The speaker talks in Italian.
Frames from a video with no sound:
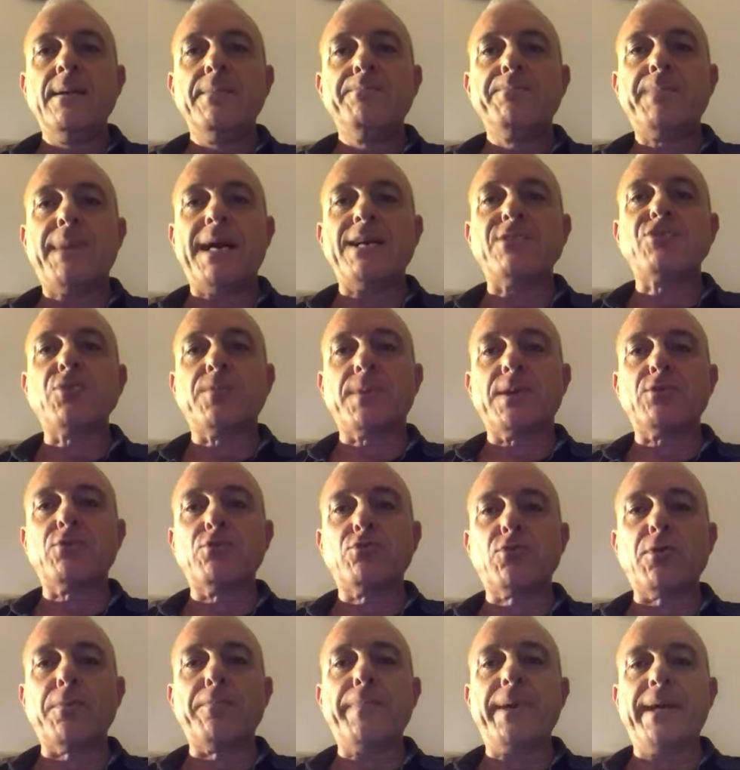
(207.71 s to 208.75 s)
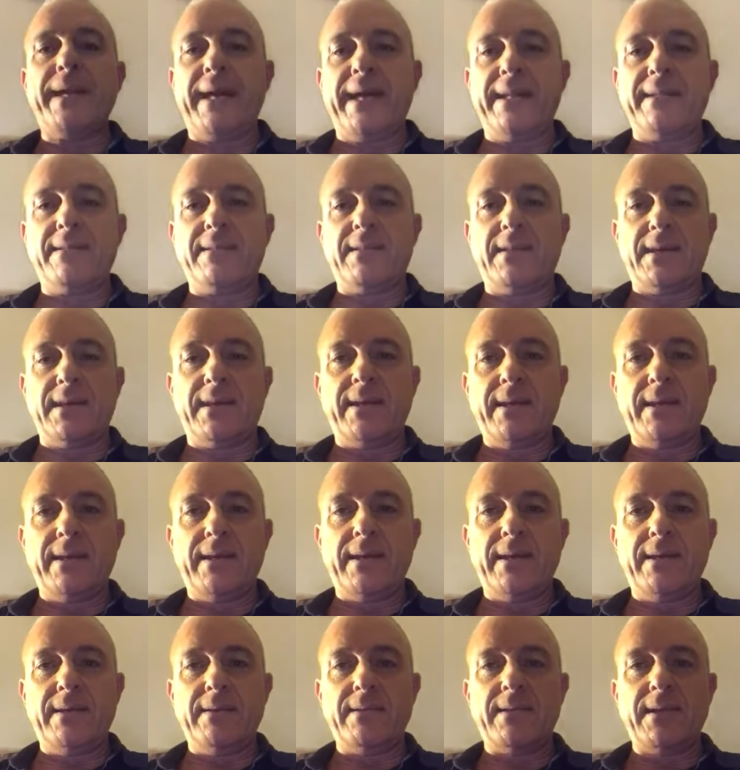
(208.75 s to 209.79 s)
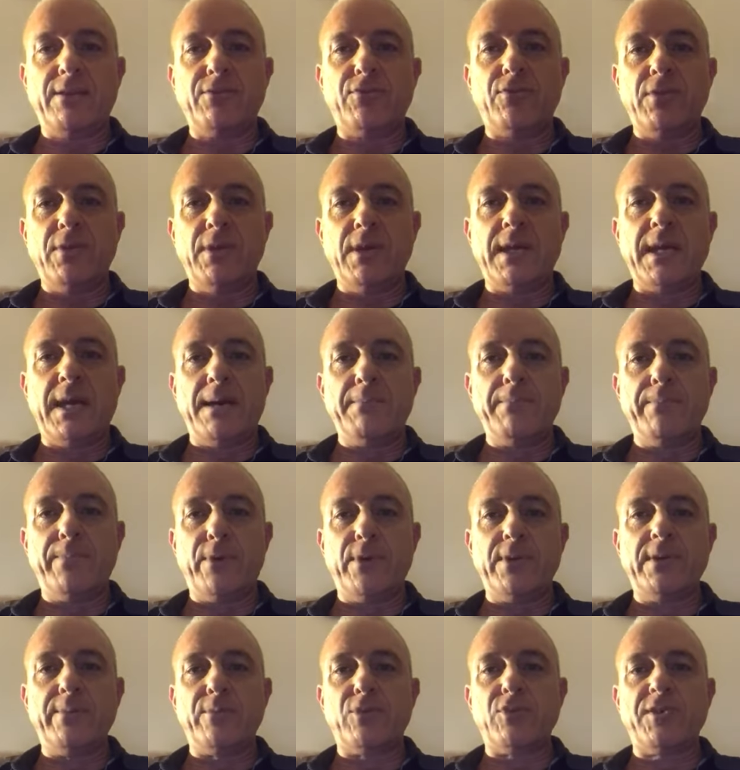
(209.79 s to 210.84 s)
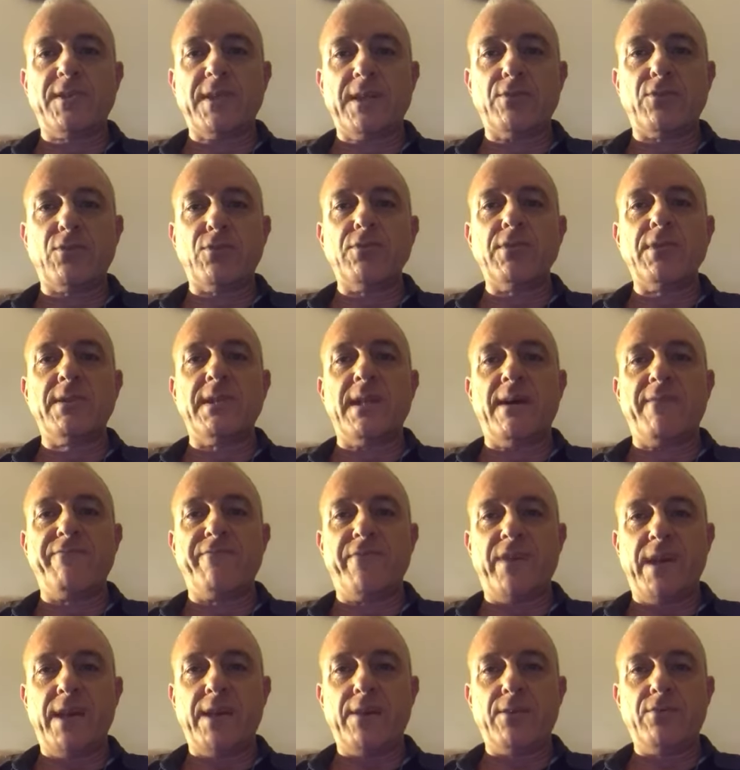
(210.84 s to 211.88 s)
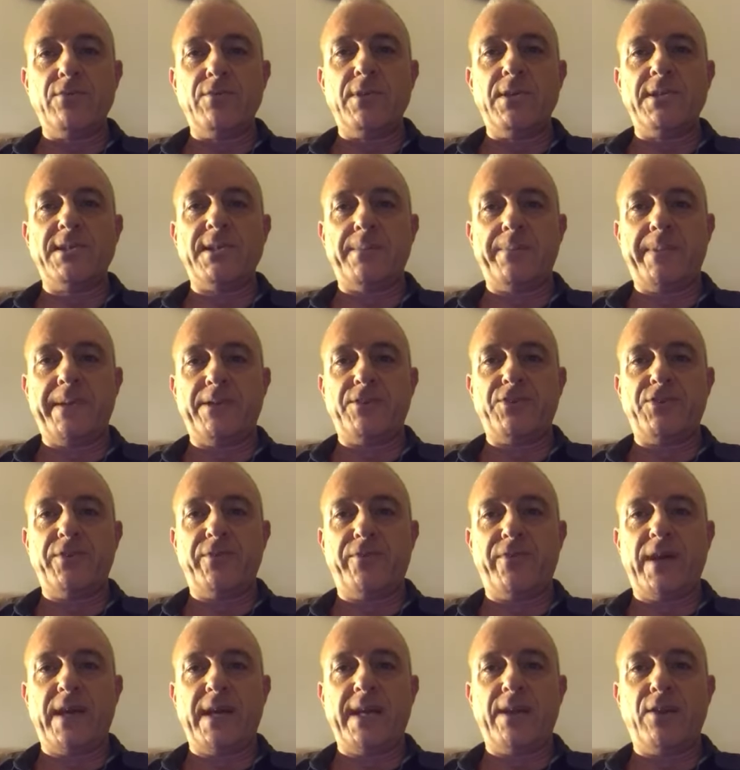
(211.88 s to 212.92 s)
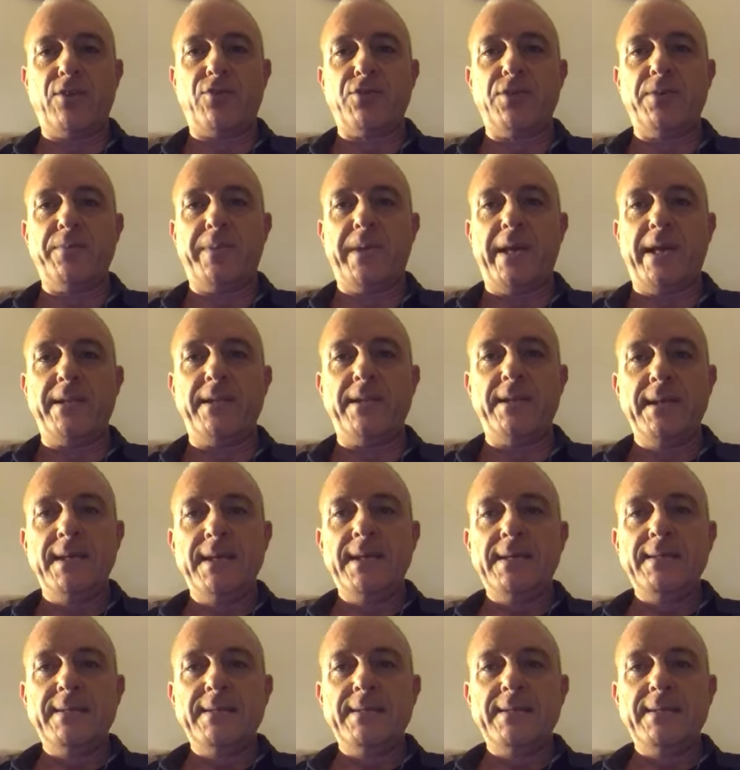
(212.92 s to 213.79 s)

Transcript: ma soprattutto Beretta che è entrato in campo ha dimostrato davvero di saperci fare con i piedi,